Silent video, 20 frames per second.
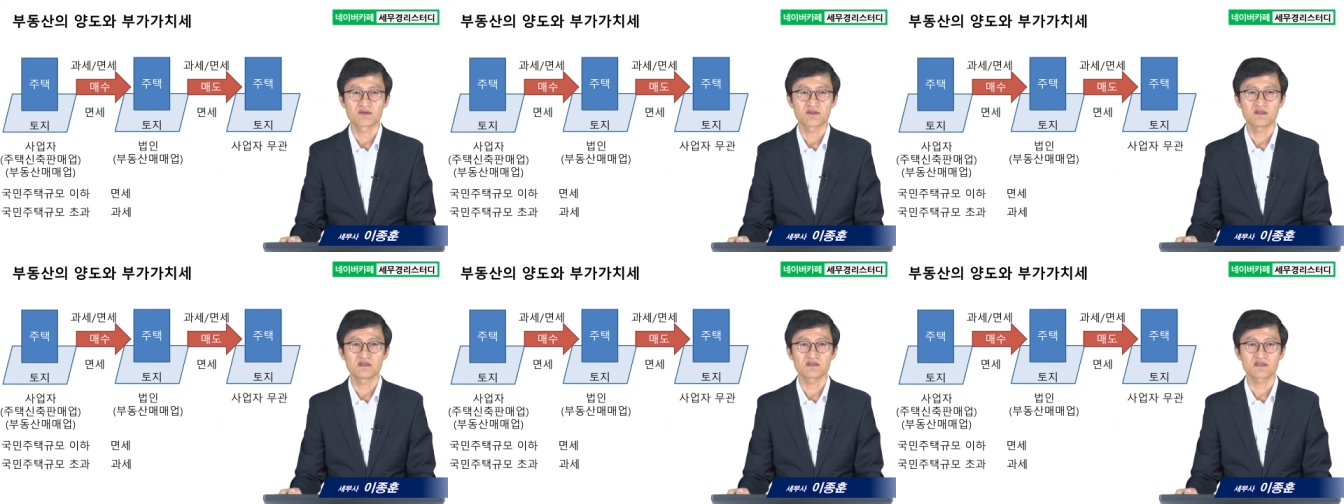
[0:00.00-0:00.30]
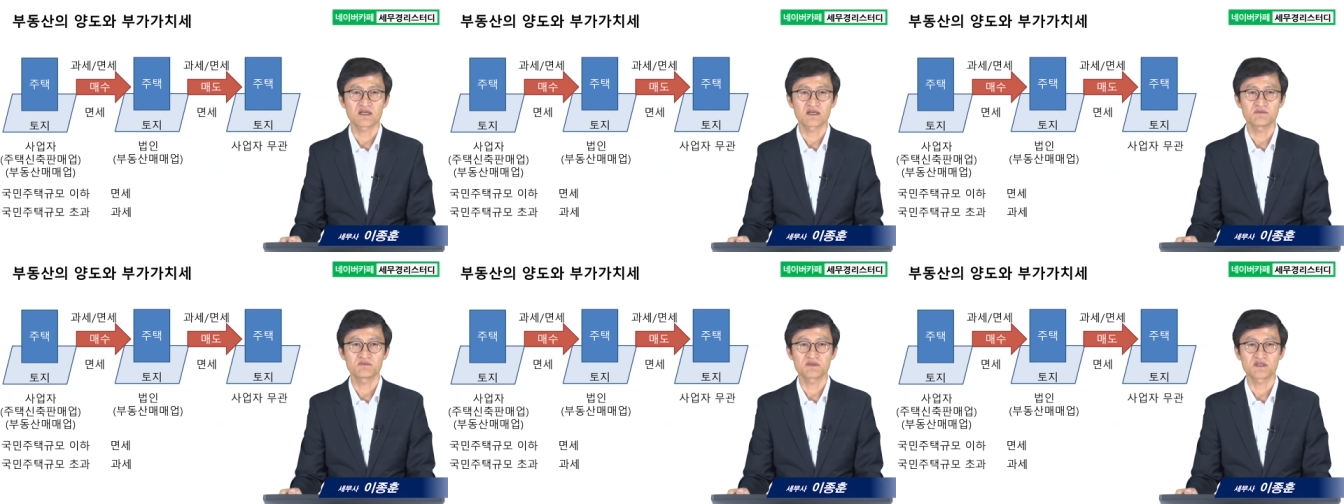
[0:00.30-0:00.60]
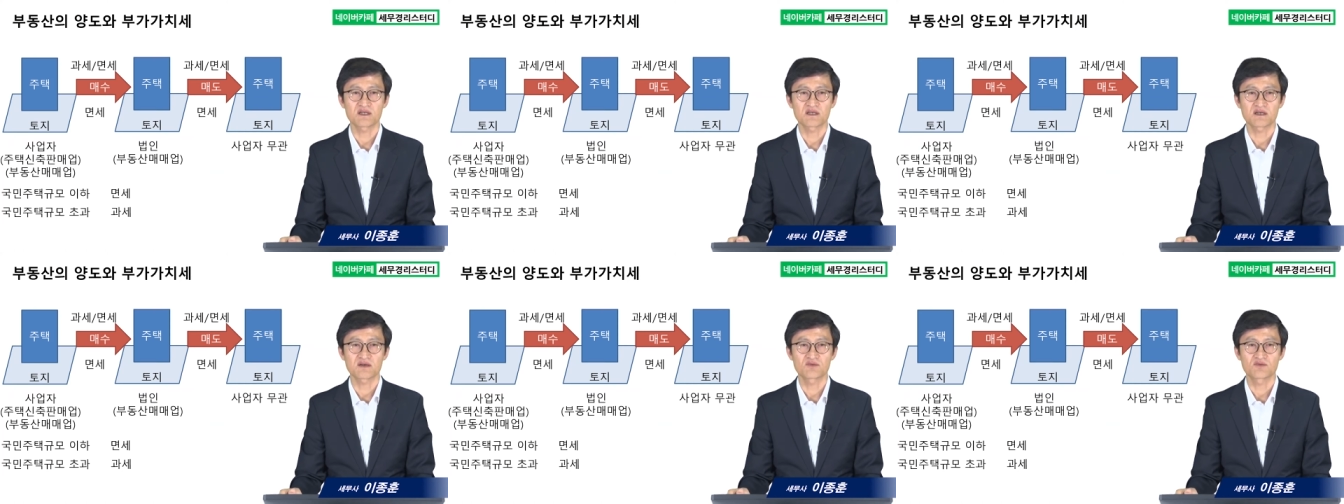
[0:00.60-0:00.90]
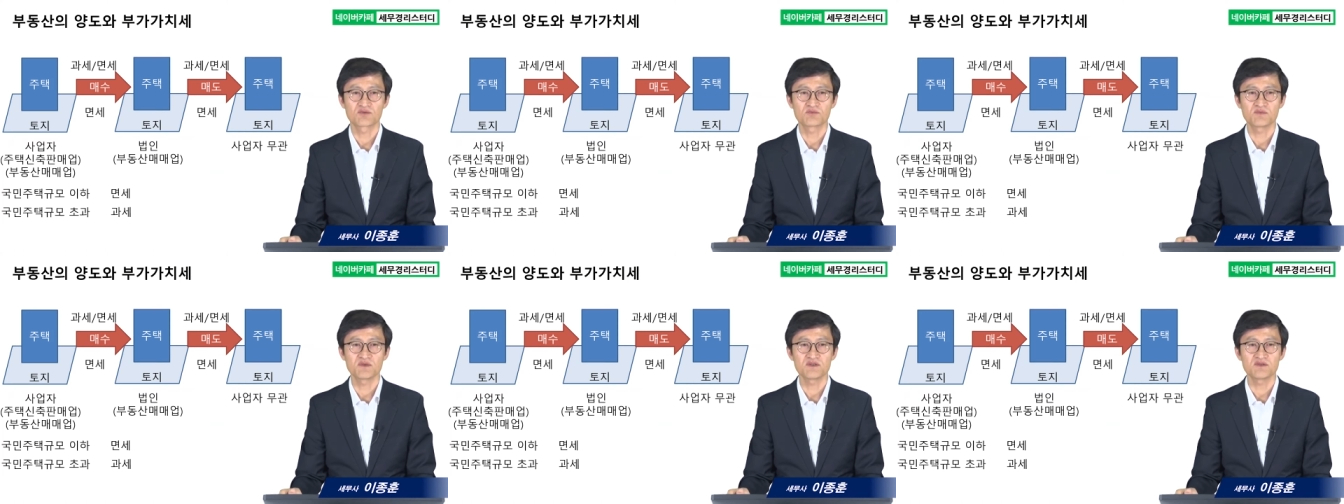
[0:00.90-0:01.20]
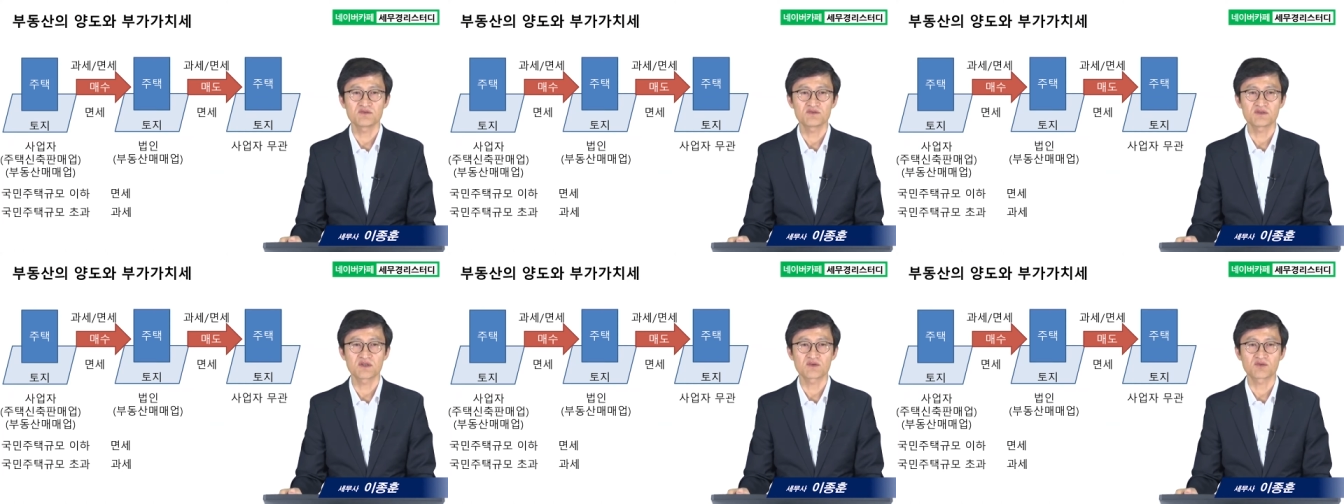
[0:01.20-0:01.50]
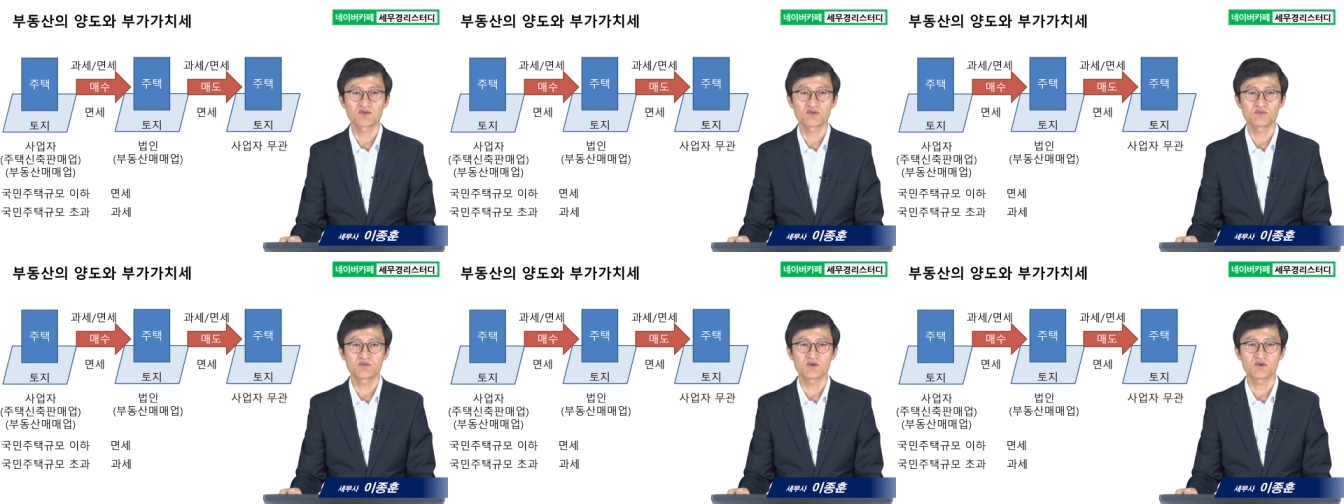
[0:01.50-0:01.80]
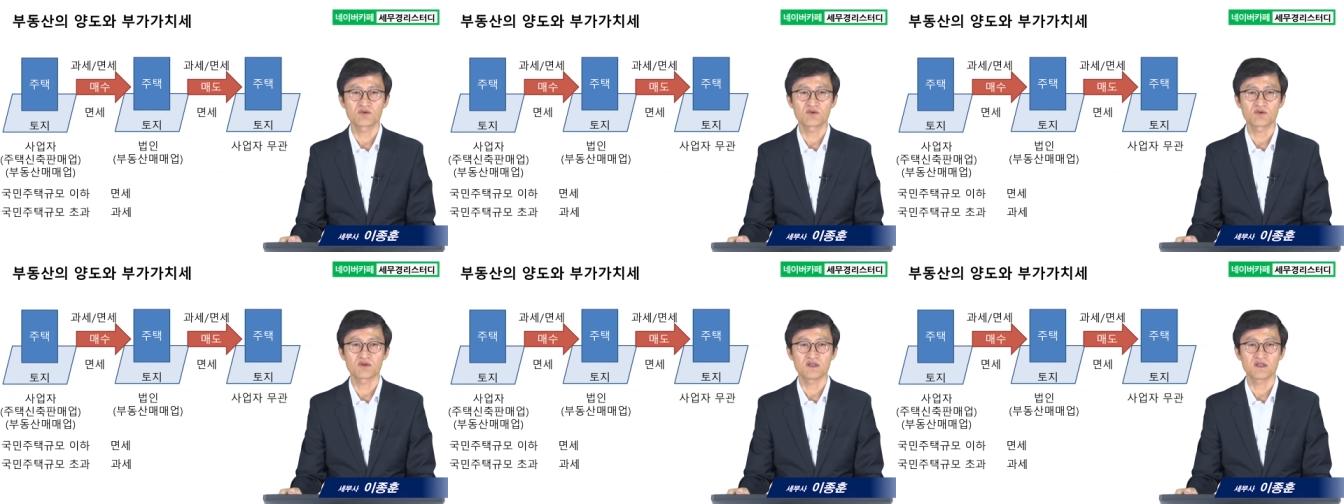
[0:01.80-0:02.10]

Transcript: 이 사업자가 국민주택 규모